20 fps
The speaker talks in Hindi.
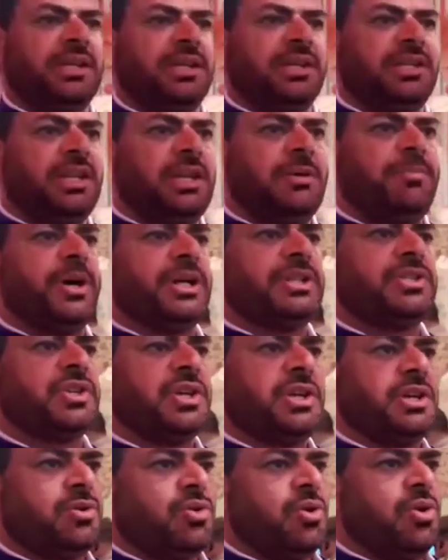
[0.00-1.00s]
अगर किसी
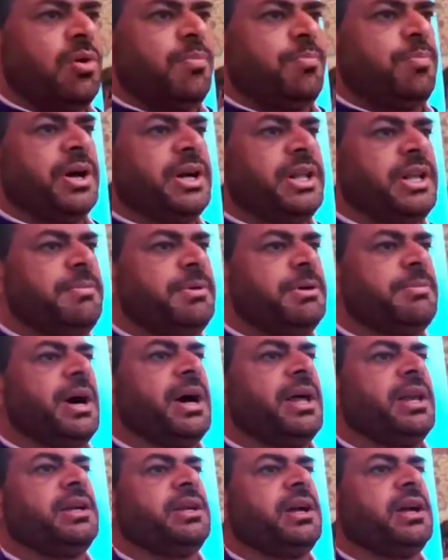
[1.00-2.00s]
बच्चे को बड़ी
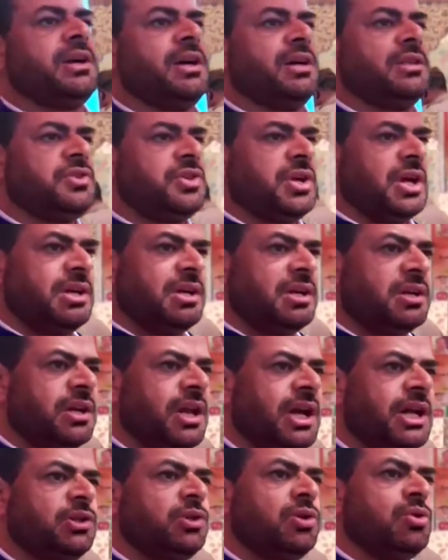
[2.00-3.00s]
बीमारी का खदशा
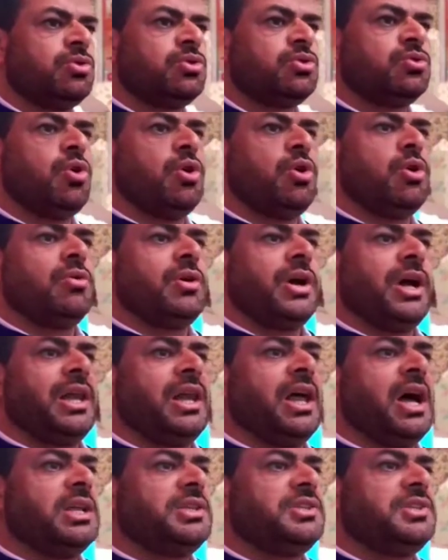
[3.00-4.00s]
निकला तो उसको
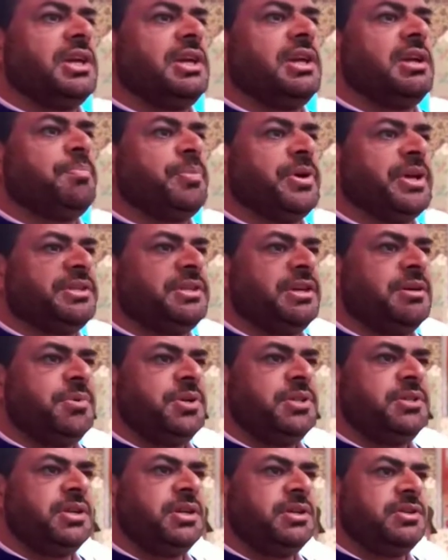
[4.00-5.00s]
इलाज के लिए पैसे
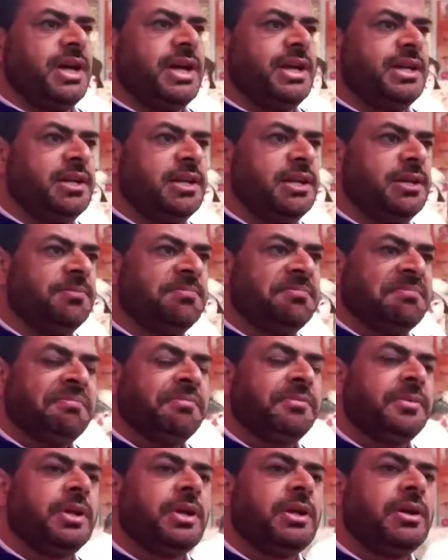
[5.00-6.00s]
भी दिए जाएंगे
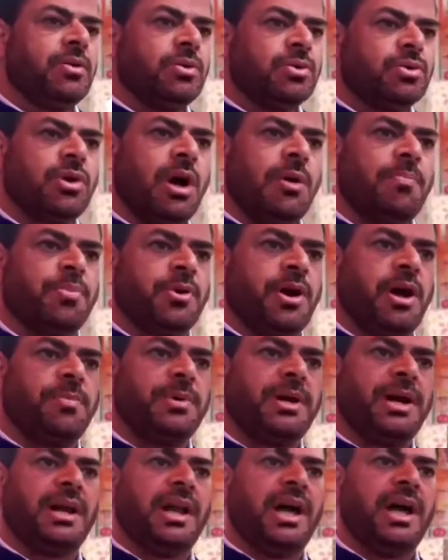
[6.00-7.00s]
उसका
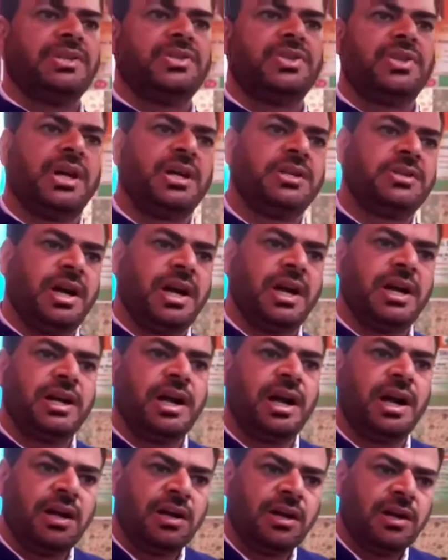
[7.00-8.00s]
प्रॉपर इलाज किया
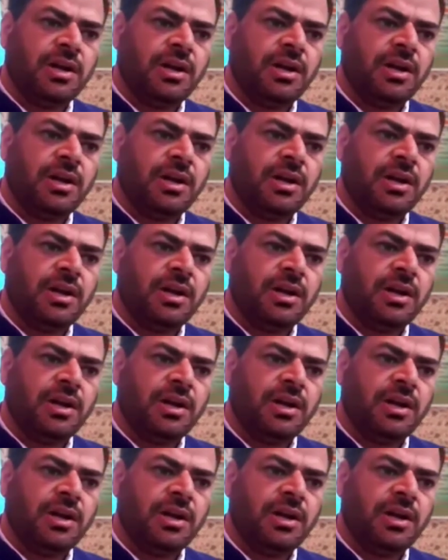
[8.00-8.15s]
जाएगा